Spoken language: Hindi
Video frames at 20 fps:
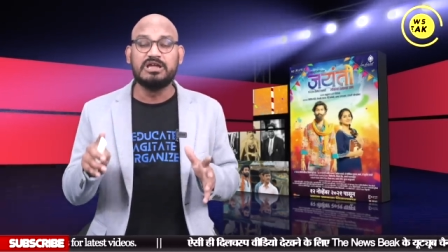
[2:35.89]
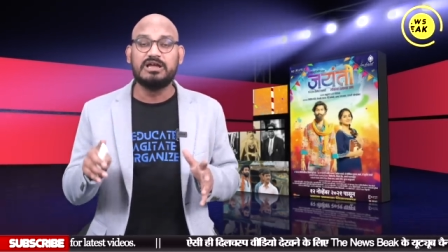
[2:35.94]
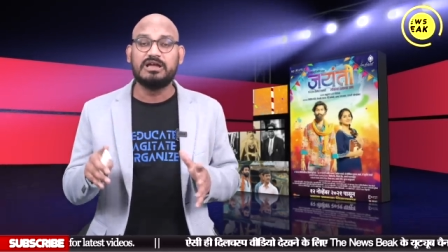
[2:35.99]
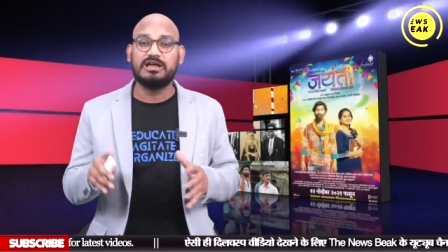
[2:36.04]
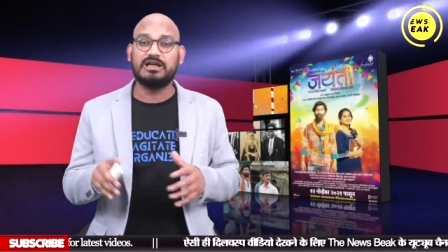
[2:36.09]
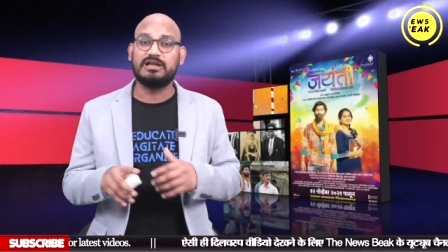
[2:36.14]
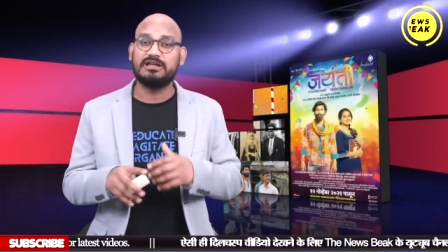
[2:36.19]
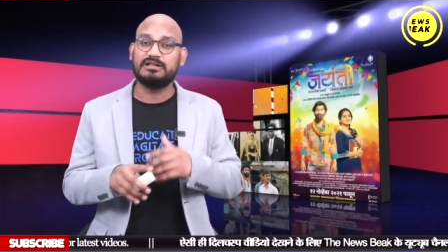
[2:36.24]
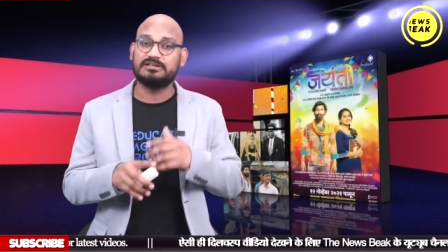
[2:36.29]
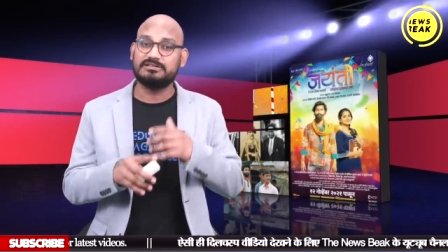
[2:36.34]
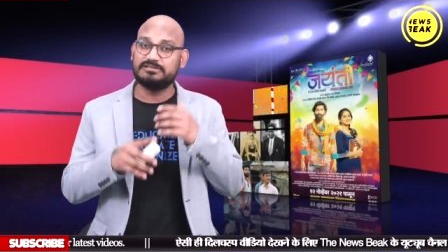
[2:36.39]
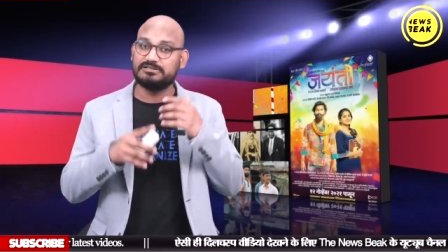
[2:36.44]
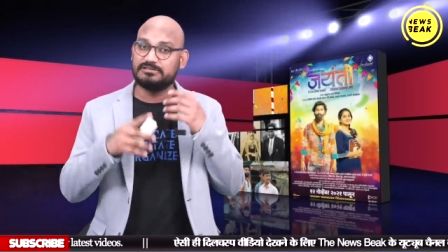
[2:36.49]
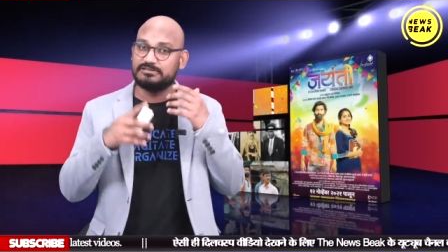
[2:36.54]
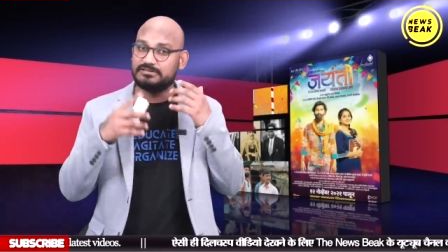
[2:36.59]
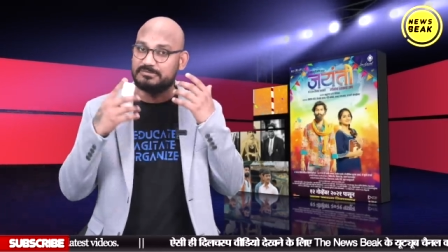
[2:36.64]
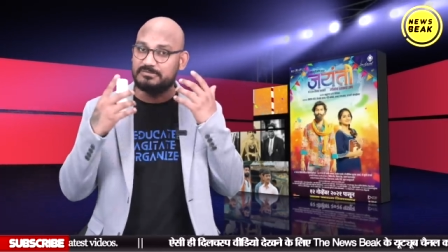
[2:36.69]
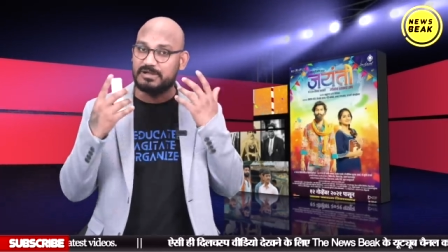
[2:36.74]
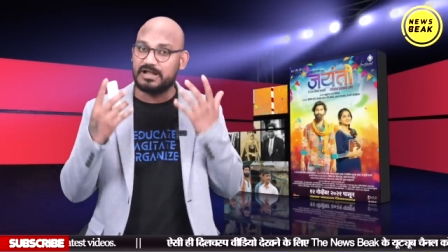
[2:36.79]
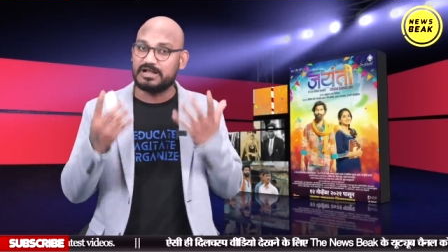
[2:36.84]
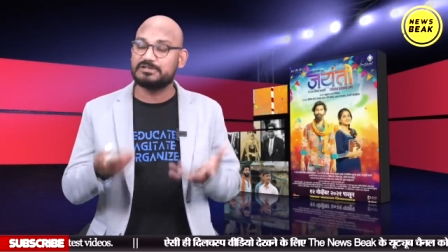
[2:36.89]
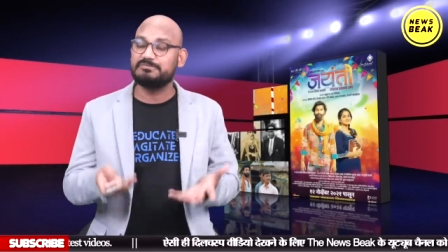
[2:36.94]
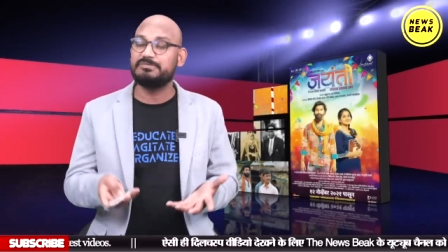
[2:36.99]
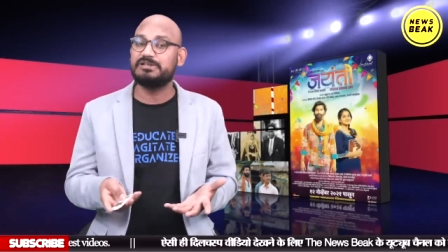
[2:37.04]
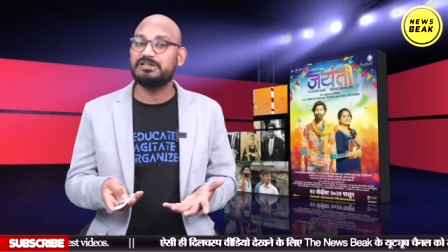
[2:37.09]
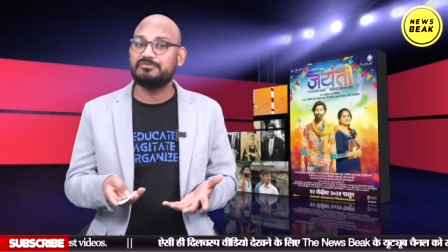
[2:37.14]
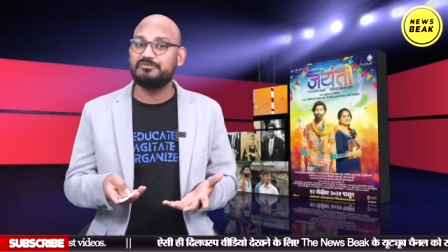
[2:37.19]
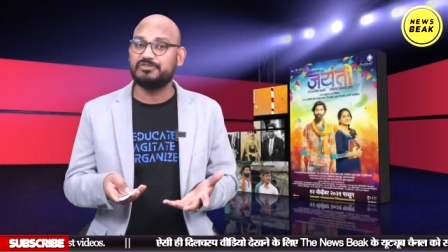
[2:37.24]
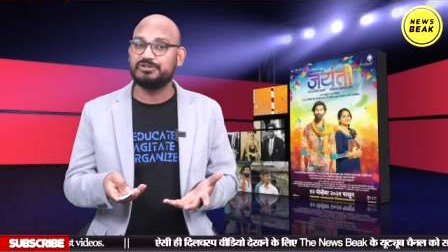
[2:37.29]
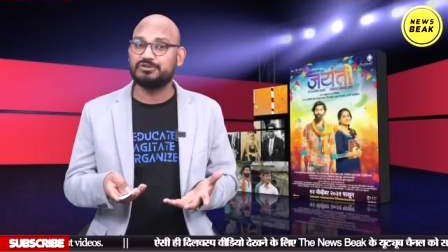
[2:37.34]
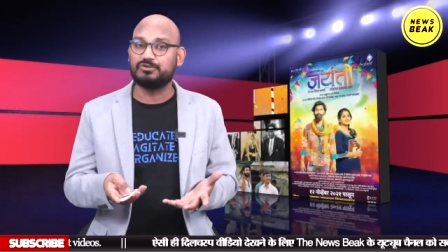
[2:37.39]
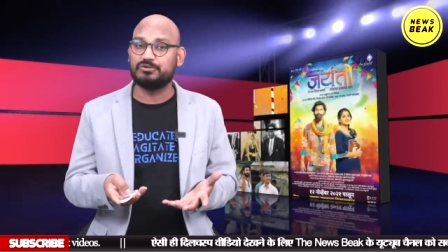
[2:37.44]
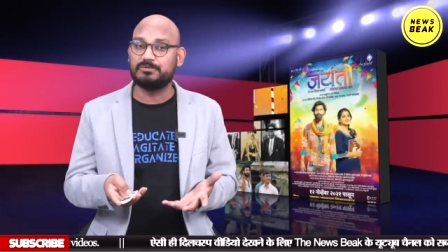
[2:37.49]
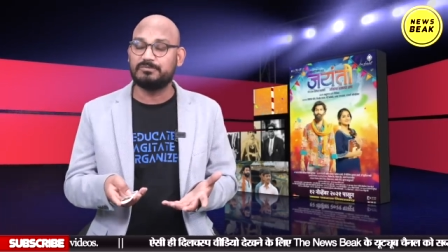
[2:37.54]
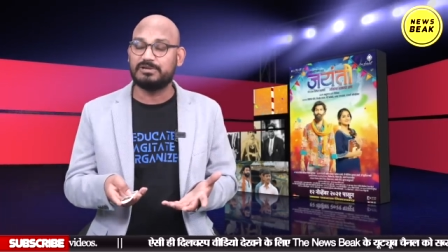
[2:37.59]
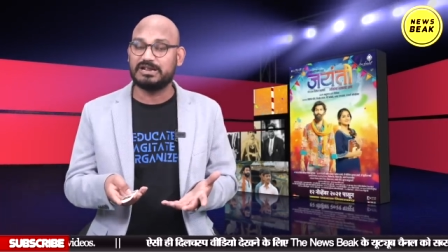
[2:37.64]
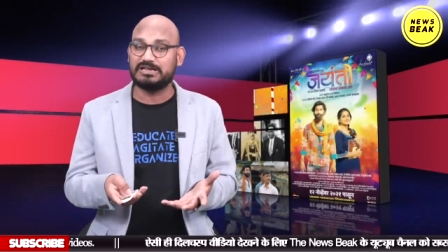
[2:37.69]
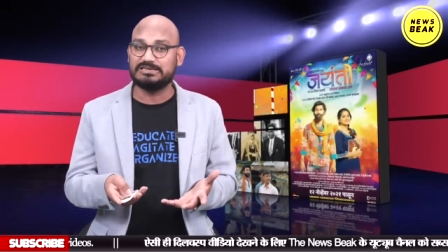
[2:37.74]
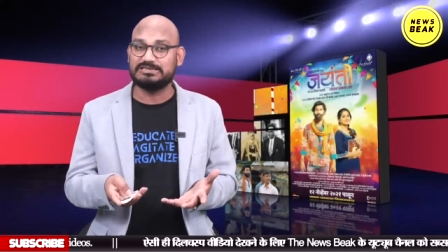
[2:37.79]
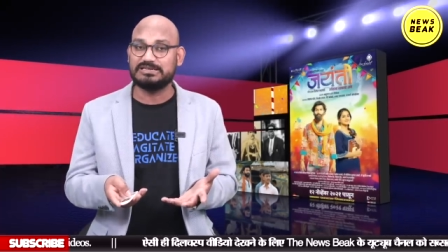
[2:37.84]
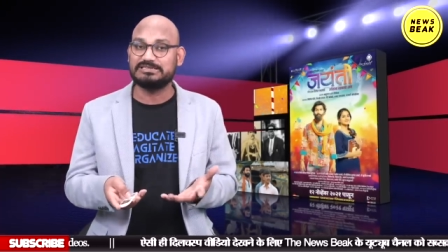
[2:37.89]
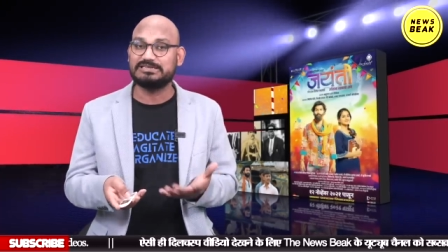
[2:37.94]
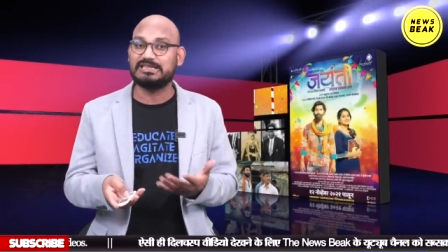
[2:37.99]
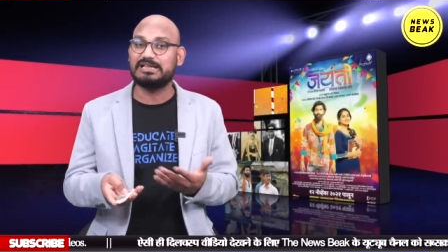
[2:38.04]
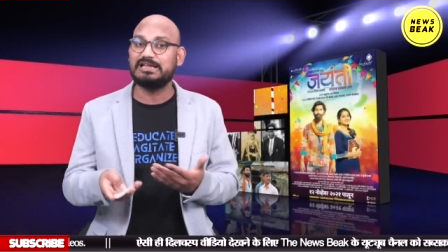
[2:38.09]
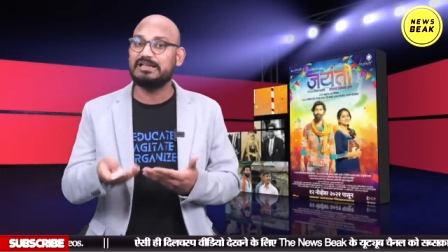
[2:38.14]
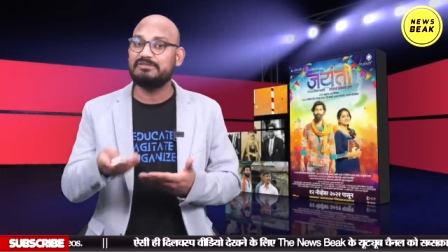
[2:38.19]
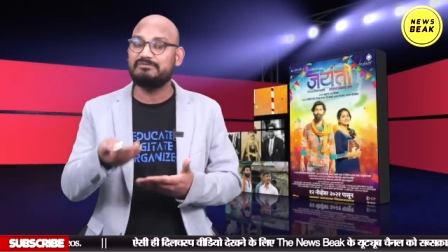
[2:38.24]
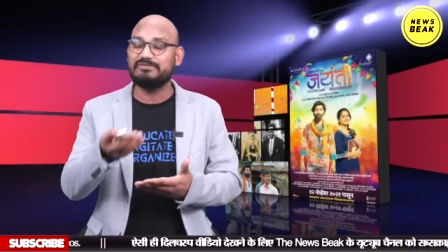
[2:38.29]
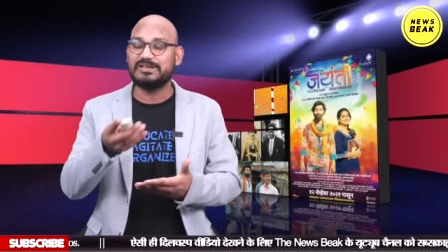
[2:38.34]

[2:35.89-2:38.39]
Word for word: दिमाग में फितूर भरा जाता है